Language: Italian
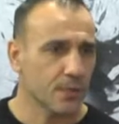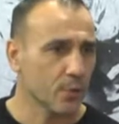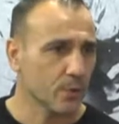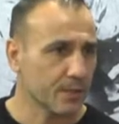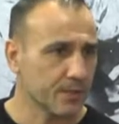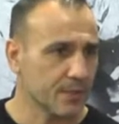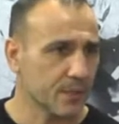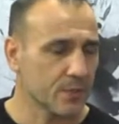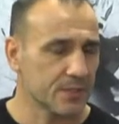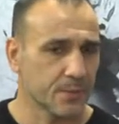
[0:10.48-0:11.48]
a organizzare
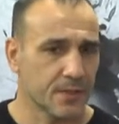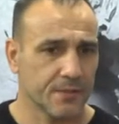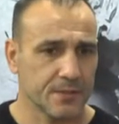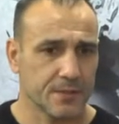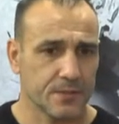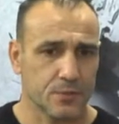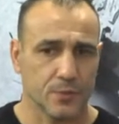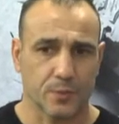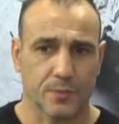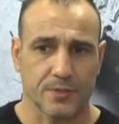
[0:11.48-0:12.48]
questa
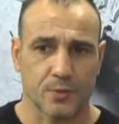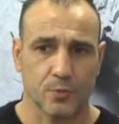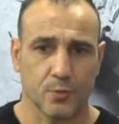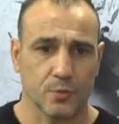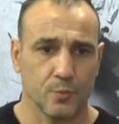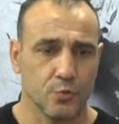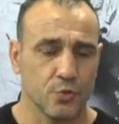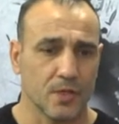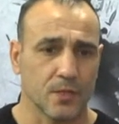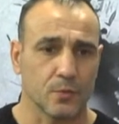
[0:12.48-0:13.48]
manifestazione, questa riunione
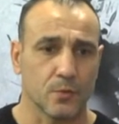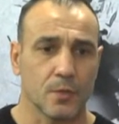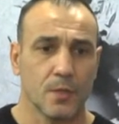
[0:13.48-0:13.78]
pugilato,